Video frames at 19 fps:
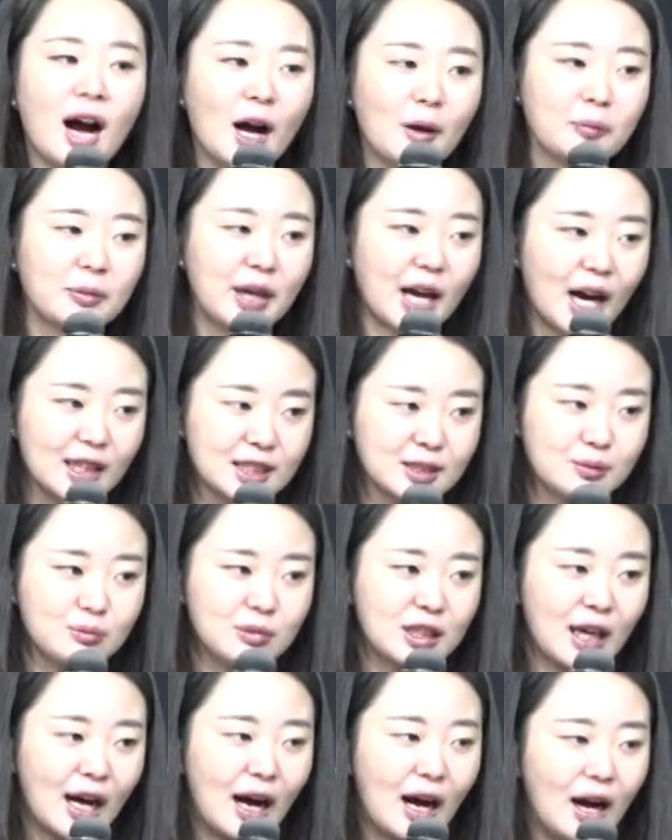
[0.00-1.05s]
함께
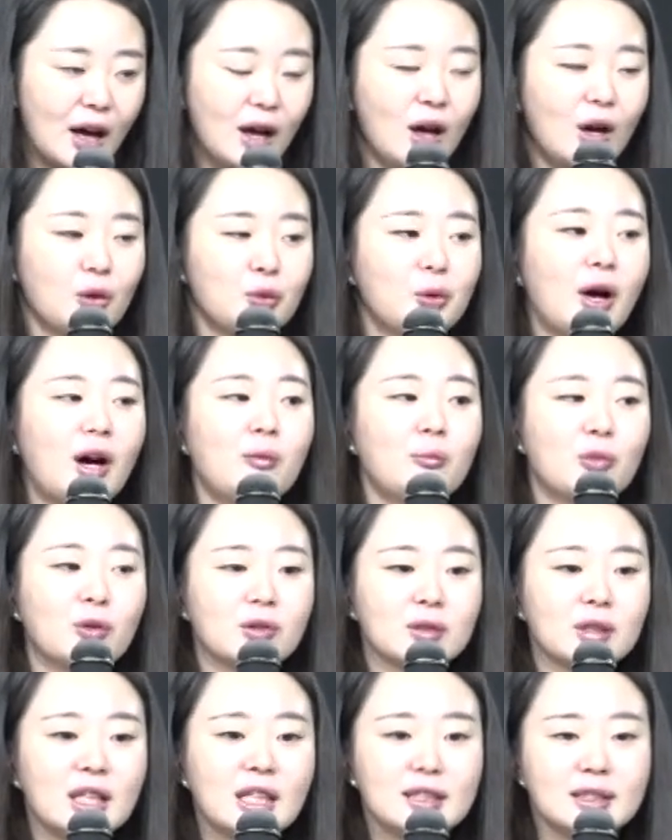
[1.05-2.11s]
하십니다.
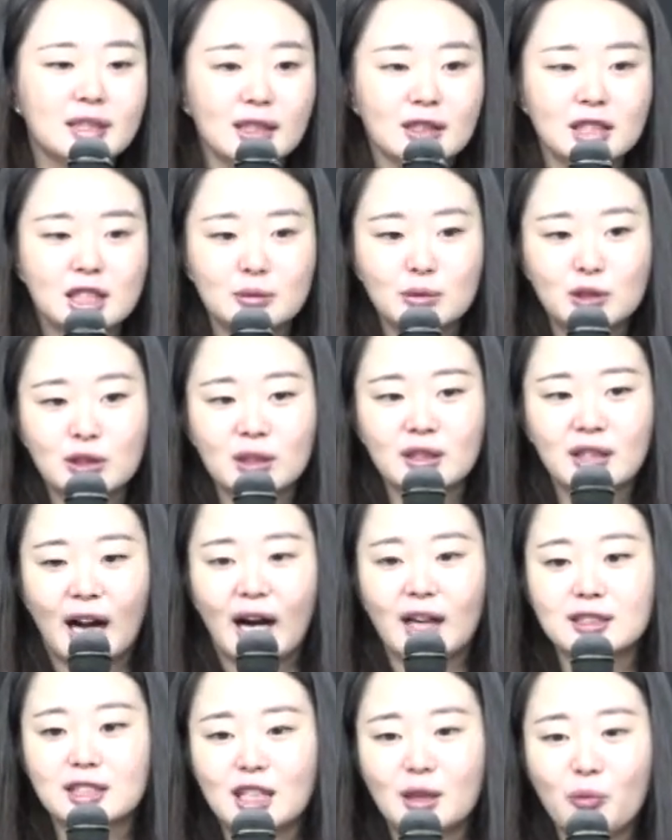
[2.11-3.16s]
요한복음 1장 12절 다
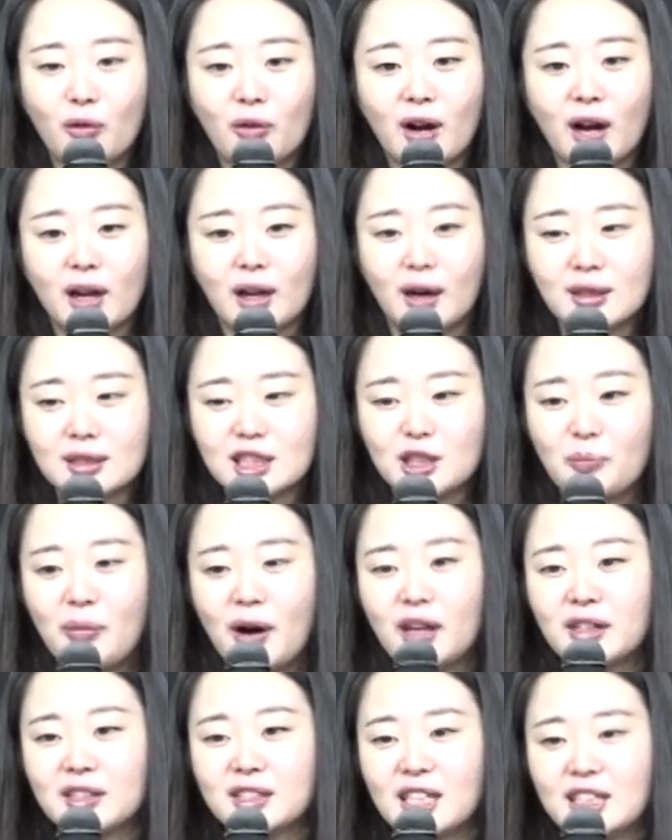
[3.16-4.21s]
같이 해볼까요?
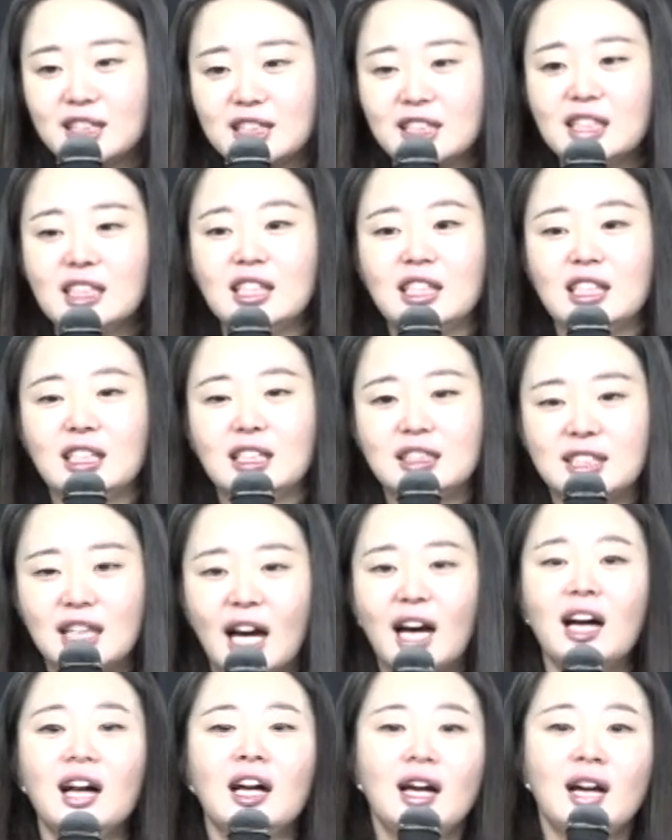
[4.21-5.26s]
영접하는 자
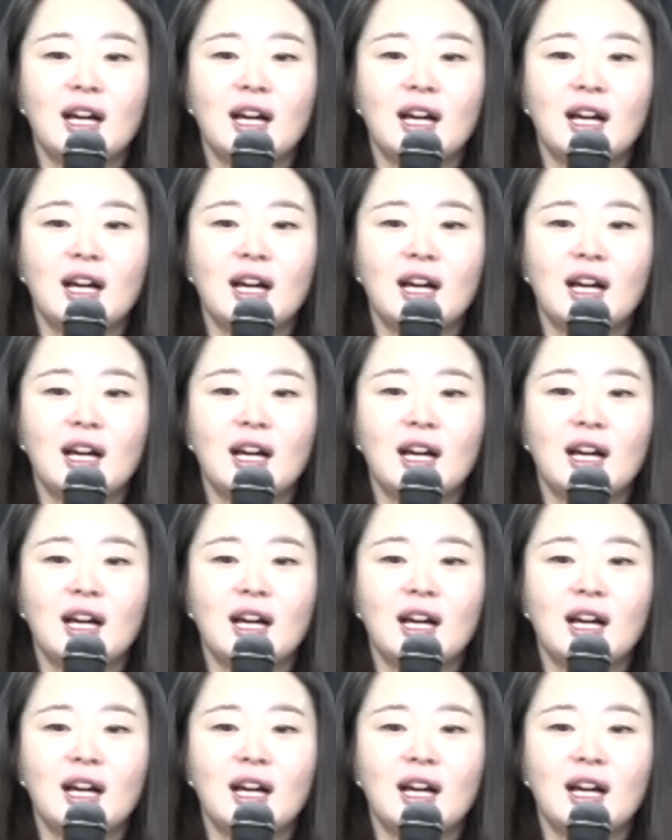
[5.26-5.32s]
시작.